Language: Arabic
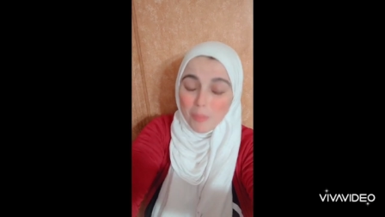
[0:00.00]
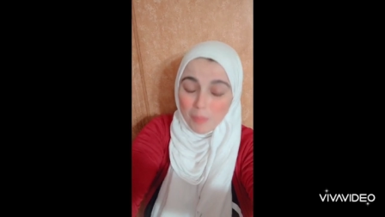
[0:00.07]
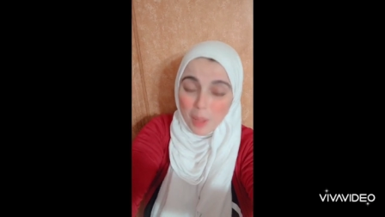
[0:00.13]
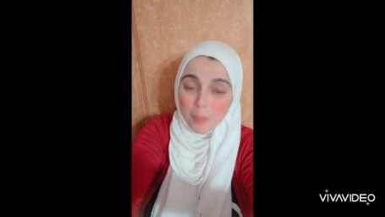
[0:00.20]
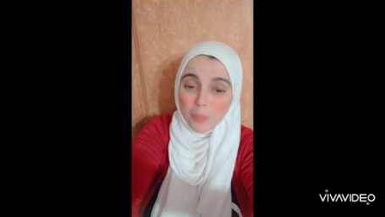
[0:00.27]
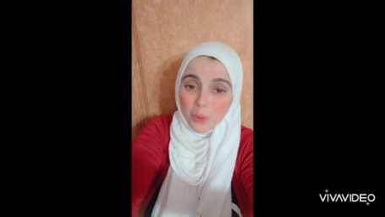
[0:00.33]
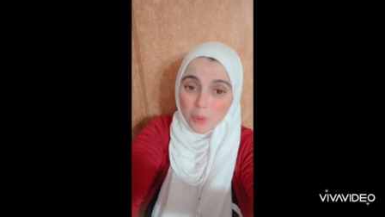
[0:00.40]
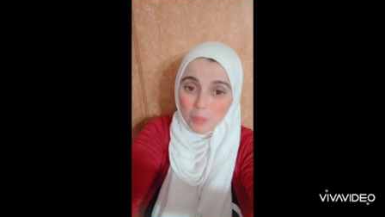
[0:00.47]

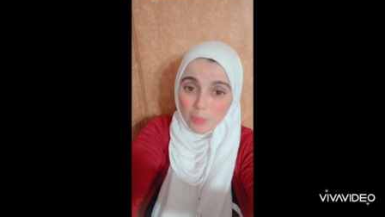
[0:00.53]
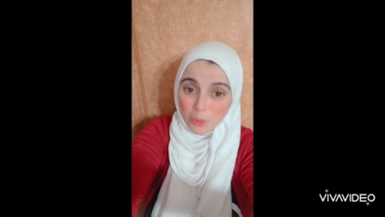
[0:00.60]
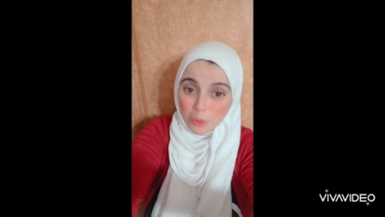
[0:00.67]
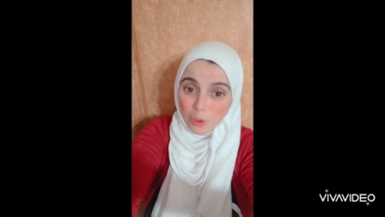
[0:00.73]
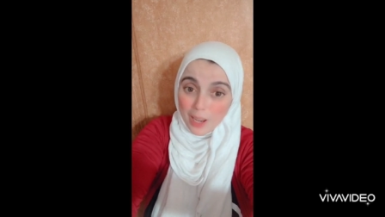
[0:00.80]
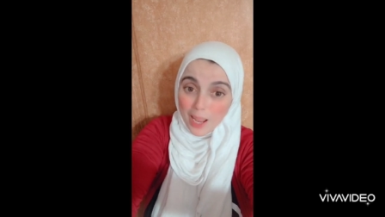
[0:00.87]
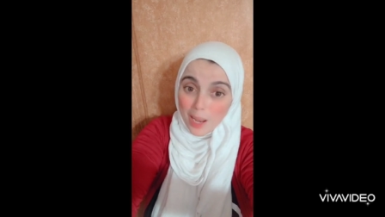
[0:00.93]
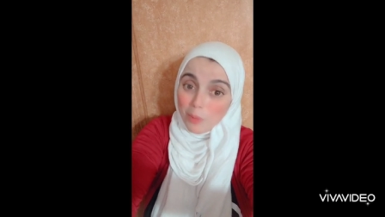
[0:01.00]
بحبكم من
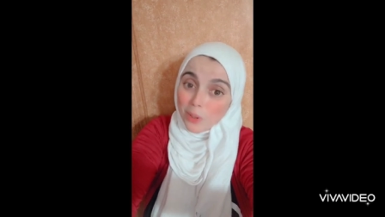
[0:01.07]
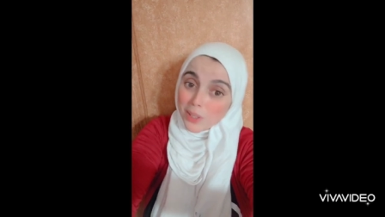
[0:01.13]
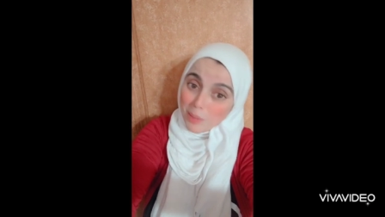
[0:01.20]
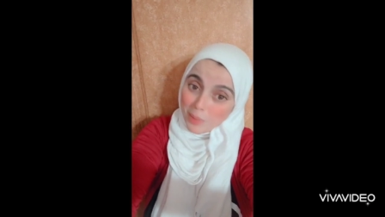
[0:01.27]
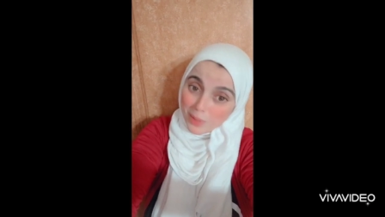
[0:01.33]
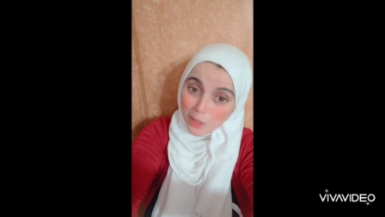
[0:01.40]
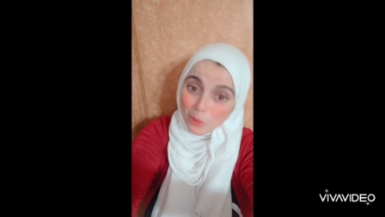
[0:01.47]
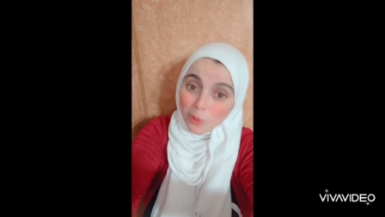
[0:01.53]
كل قلبي
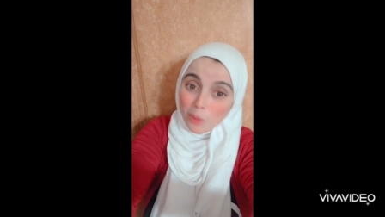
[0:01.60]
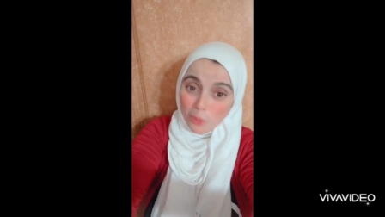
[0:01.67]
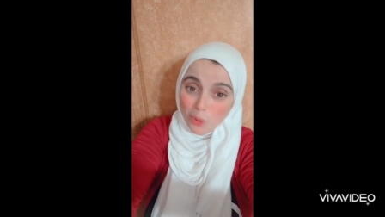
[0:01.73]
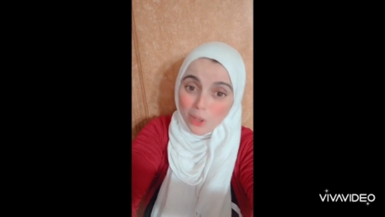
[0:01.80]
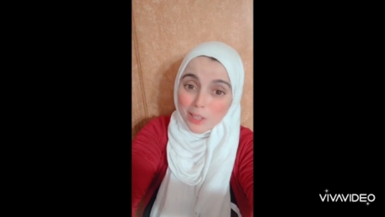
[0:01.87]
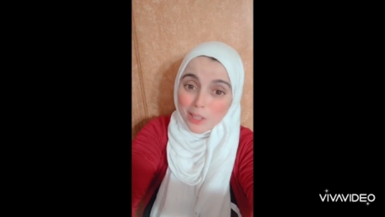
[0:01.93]
وأتمنى لكم كل